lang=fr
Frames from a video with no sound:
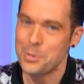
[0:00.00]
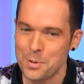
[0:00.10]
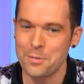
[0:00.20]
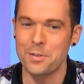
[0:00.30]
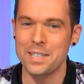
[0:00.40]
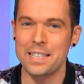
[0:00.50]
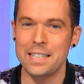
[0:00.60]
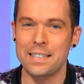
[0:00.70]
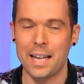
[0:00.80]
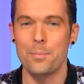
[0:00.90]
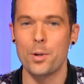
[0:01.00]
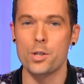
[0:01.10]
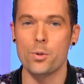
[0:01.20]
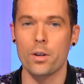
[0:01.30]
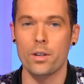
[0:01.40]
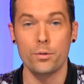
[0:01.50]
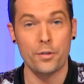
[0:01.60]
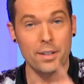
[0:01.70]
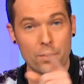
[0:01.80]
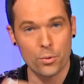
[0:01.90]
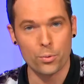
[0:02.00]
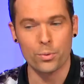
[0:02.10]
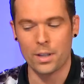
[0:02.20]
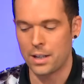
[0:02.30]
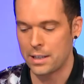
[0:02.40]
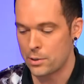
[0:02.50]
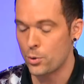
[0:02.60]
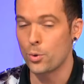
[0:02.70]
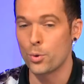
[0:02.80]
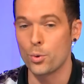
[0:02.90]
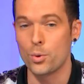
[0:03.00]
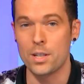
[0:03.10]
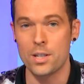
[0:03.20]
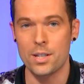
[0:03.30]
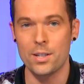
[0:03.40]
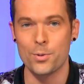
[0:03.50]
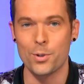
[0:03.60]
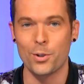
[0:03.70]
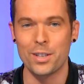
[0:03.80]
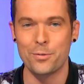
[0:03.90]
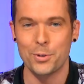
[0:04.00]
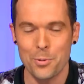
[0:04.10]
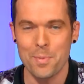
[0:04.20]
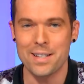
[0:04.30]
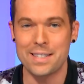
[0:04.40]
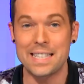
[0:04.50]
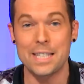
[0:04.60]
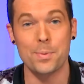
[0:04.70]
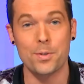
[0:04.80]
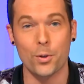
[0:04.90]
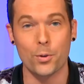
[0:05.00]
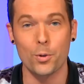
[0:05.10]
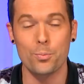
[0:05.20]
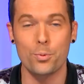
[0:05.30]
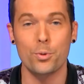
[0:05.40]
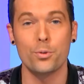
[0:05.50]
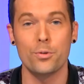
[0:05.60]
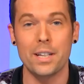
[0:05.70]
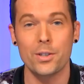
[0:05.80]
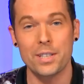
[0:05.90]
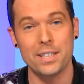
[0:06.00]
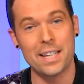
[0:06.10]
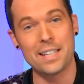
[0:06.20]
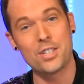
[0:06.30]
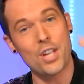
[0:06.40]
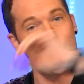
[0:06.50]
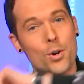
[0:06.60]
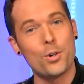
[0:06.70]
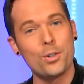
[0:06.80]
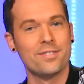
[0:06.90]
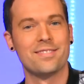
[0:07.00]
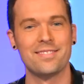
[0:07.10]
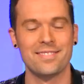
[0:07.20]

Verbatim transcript: euh, suivis. Très bonne soirée à vous. Faites attention car il risque de neiger. On se donne rendez-vous demain 18h30 pour une nouvelle quotidienne. Ciao